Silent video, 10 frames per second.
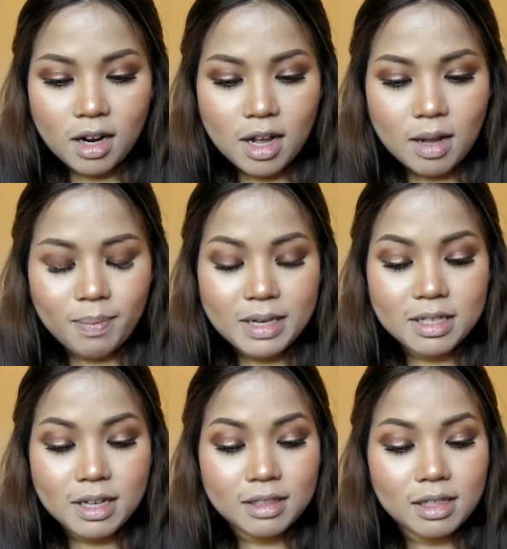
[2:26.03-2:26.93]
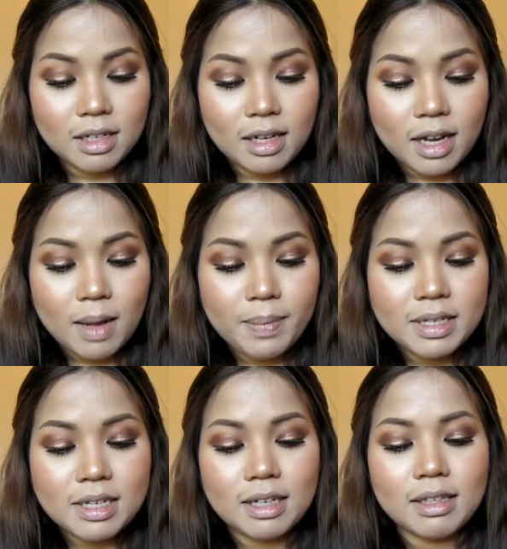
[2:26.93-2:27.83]
อ่าเป็นซาตินนะคะ เป็น
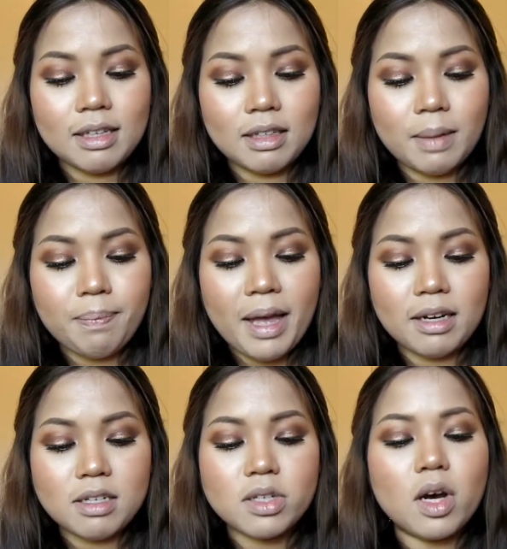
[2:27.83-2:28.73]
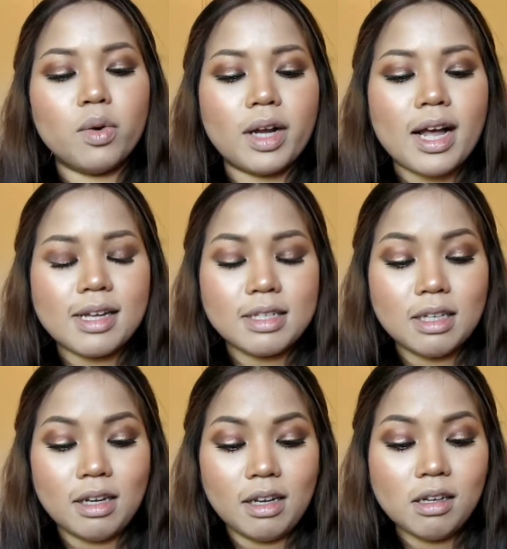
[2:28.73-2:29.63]
ซาตินลิปเพนเซลนะคะ สี